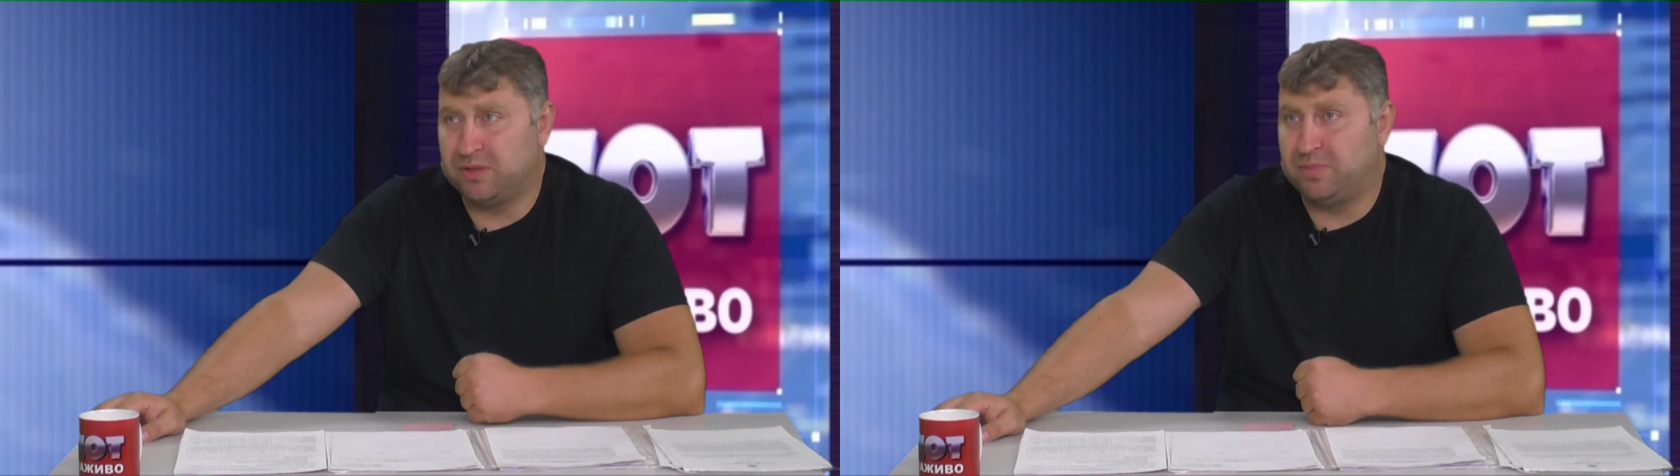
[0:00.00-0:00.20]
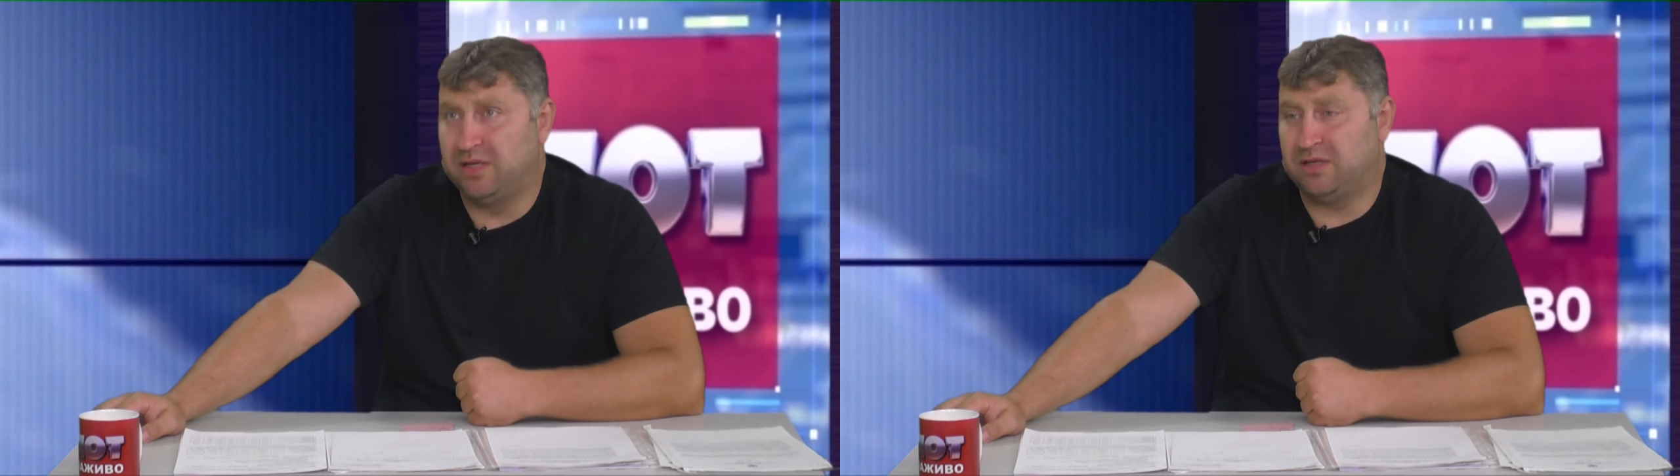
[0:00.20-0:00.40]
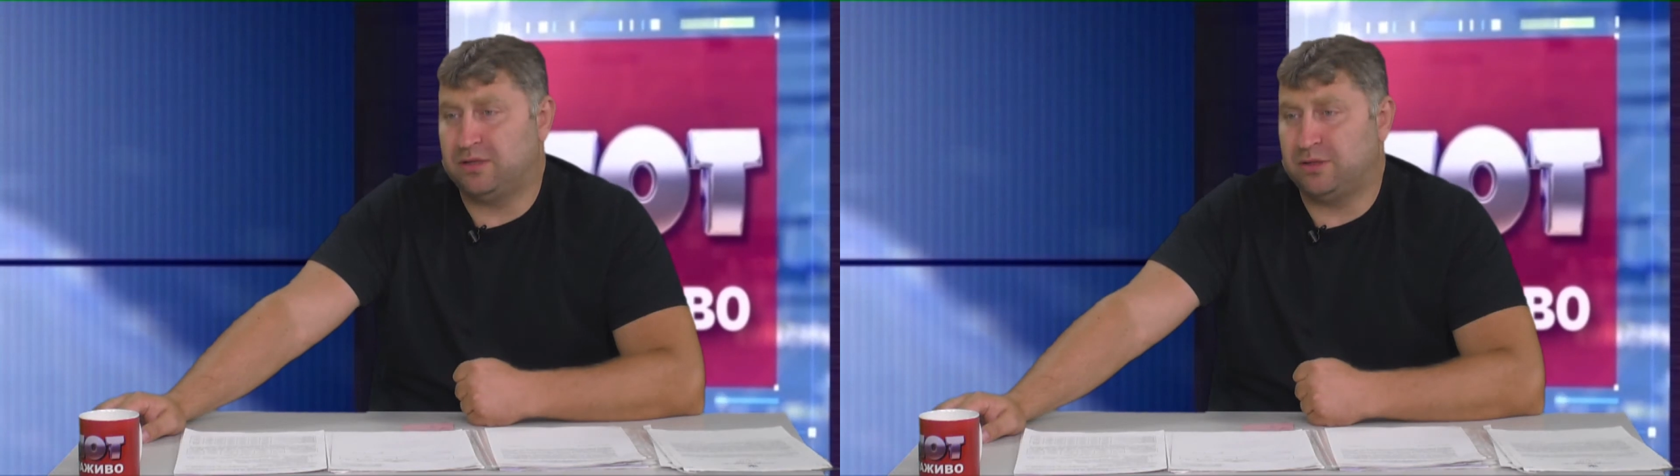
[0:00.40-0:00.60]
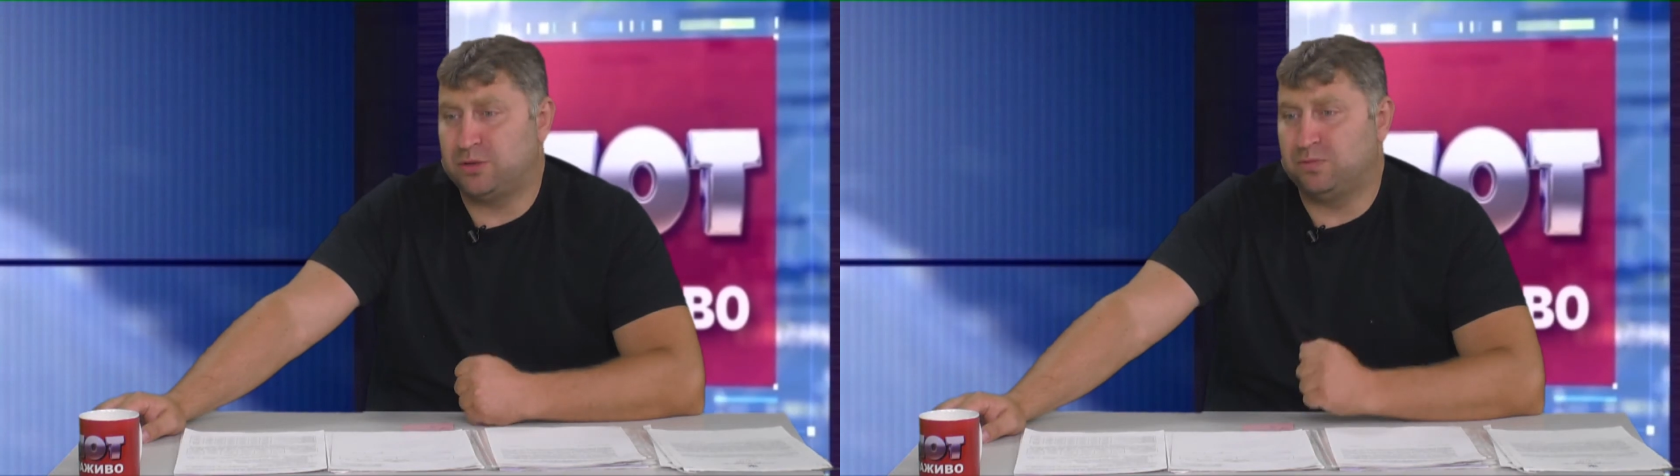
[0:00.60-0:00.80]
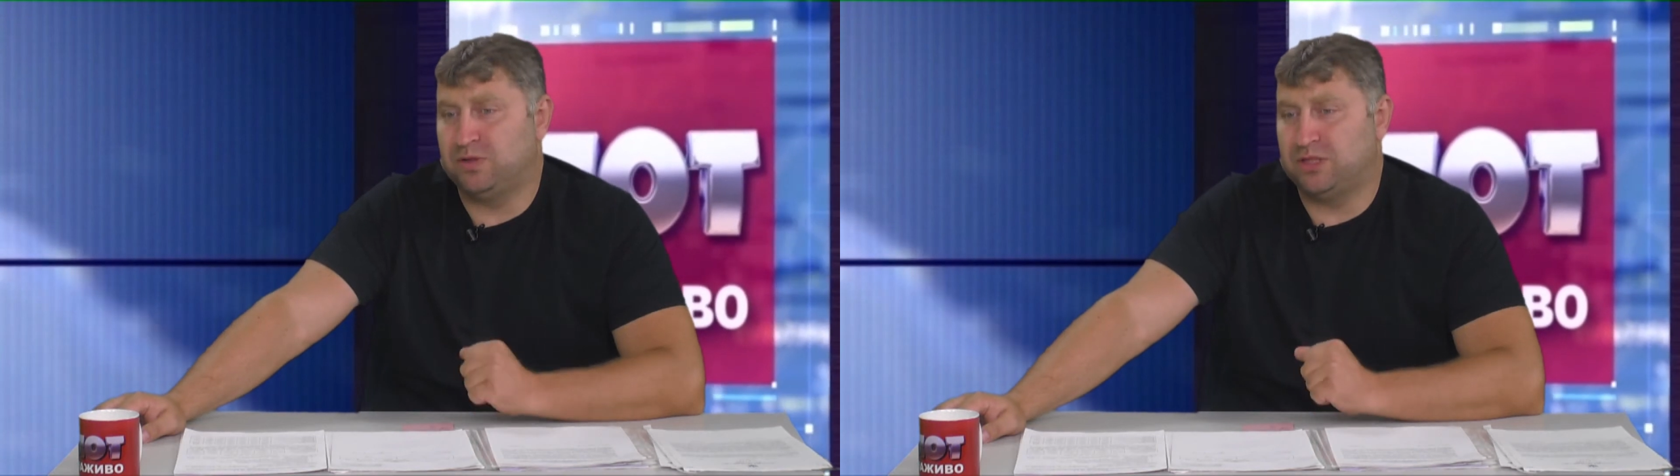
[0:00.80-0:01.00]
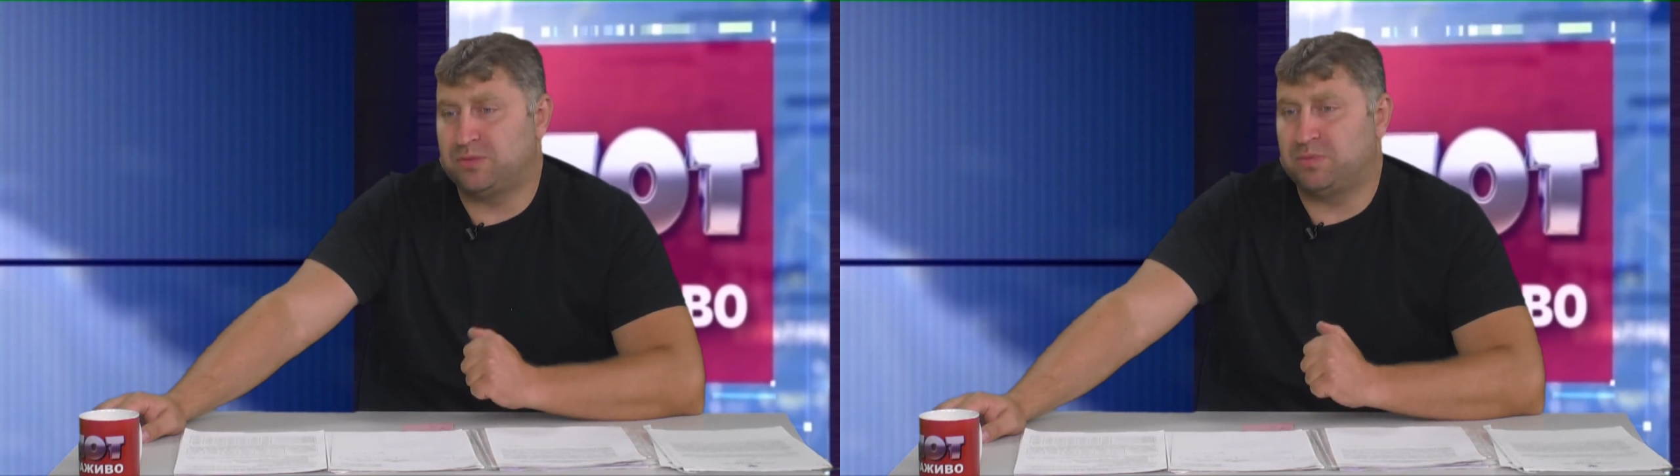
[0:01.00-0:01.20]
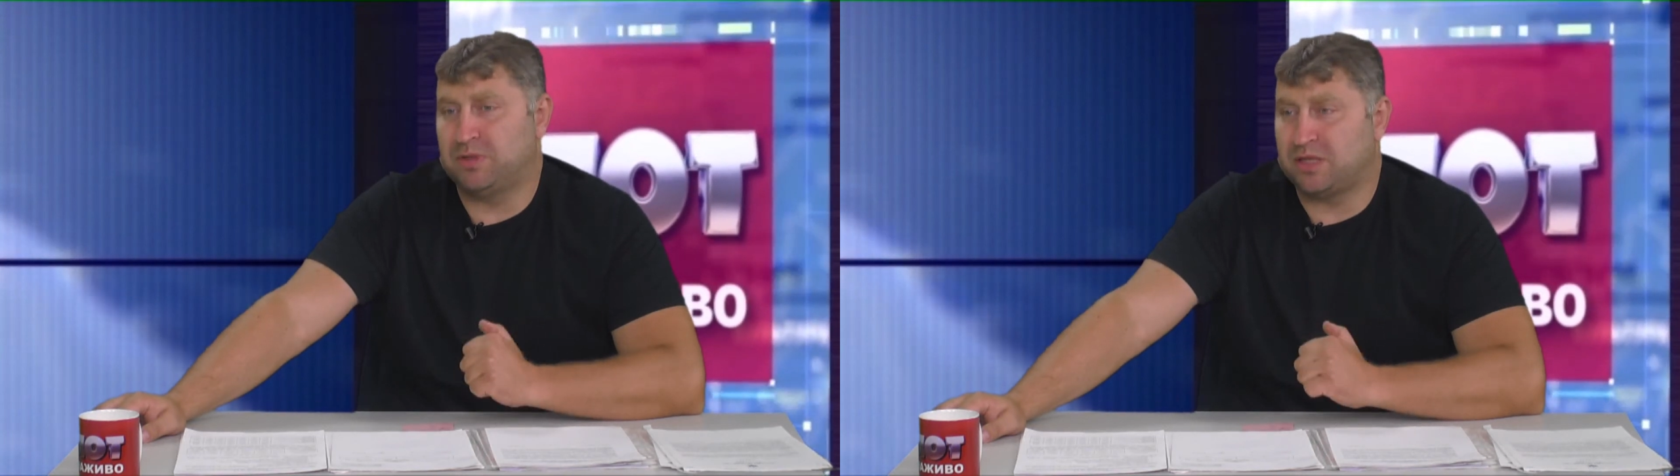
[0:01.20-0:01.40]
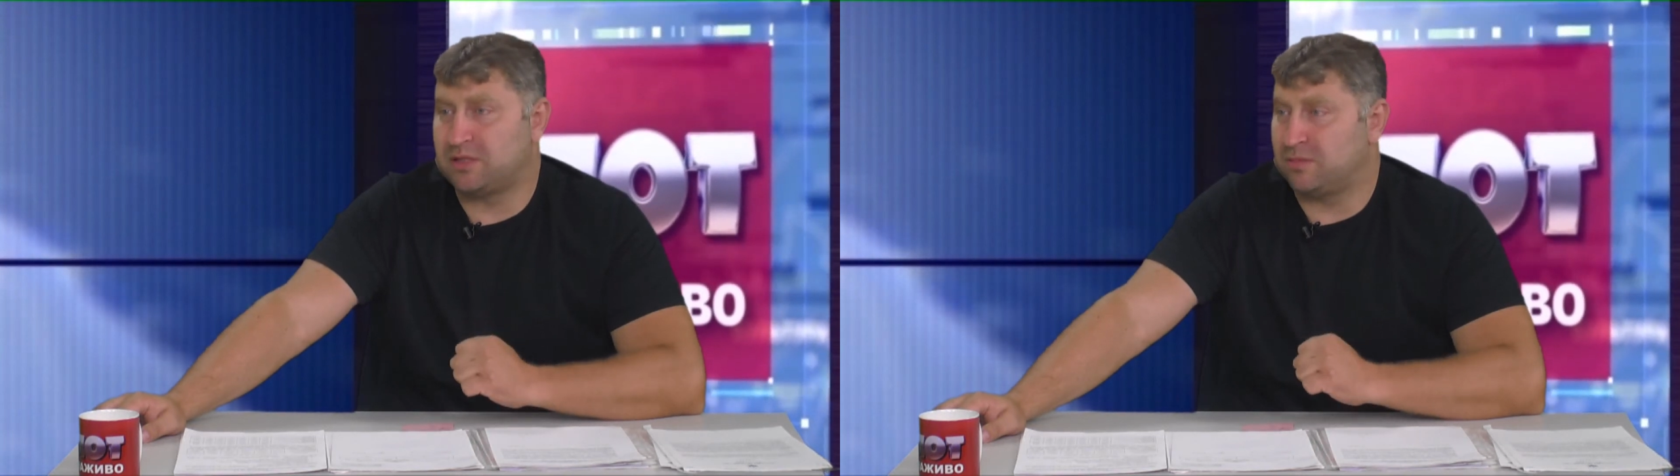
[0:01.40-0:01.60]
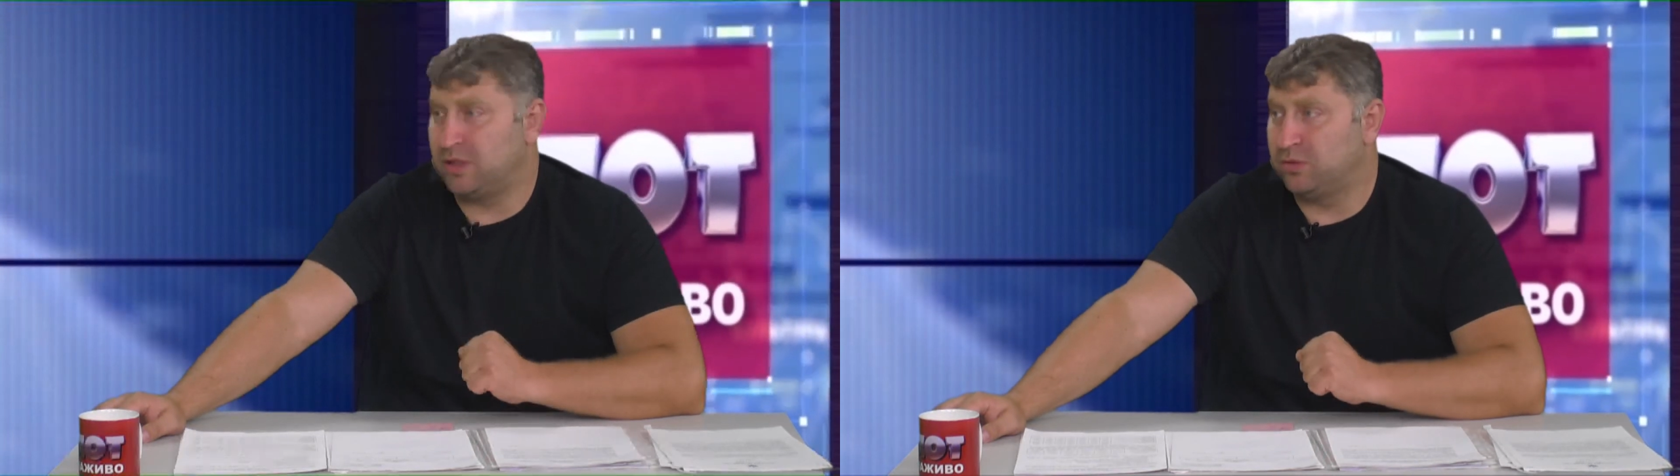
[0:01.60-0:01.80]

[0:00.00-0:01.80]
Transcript: быть принято еще в 2015